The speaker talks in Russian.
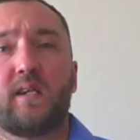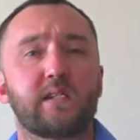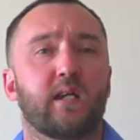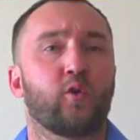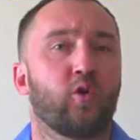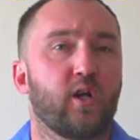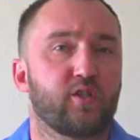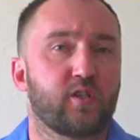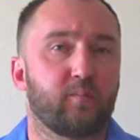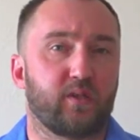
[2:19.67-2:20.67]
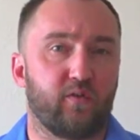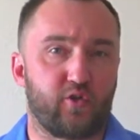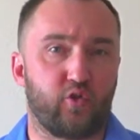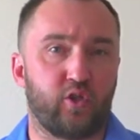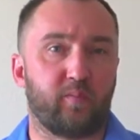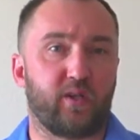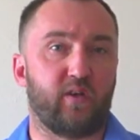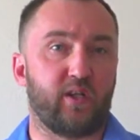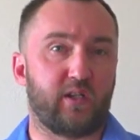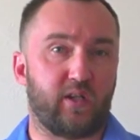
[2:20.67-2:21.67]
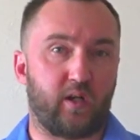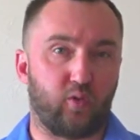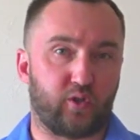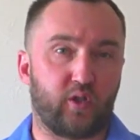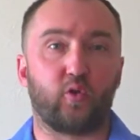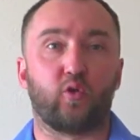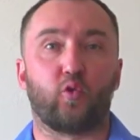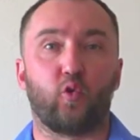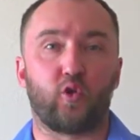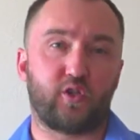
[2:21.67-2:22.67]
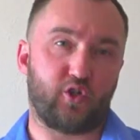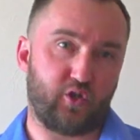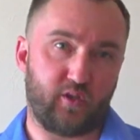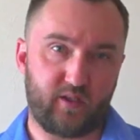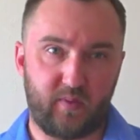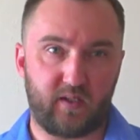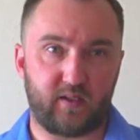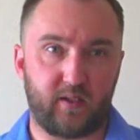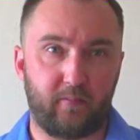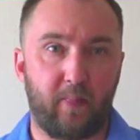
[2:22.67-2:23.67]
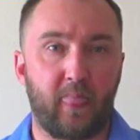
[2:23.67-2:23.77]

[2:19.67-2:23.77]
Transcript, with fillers: если оно окажется подтвержденной предварительной работой госжилинспекции.